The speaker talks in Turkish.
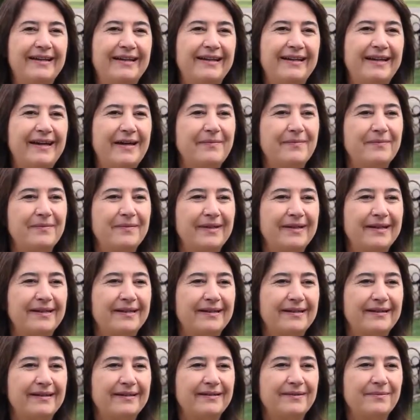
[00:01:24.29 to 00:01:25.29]
Hem
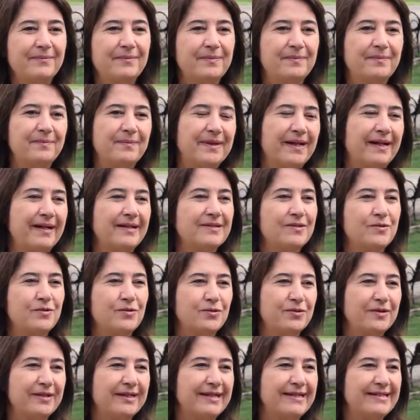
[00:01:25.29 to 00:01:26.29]
biraz
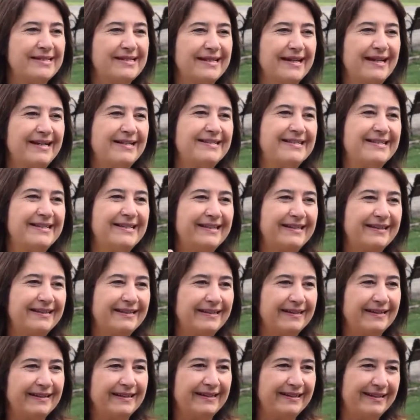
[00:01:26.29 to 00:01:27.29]
Türkiye siyasi
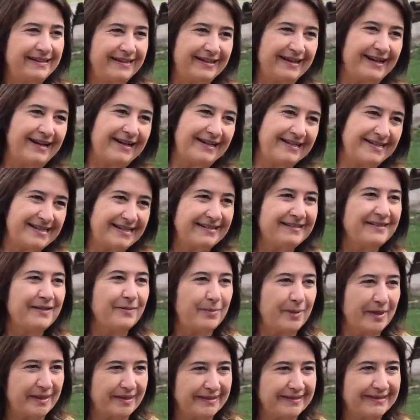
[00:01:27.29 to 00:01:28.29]
hikayesini
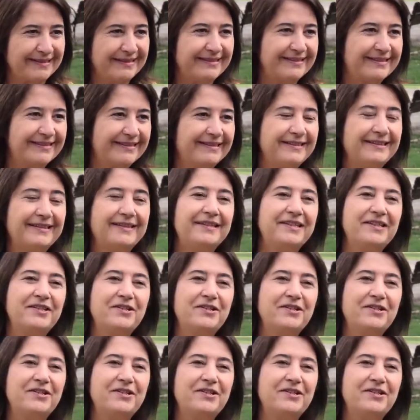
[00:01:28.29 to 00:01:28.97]
de barındırdığı evet.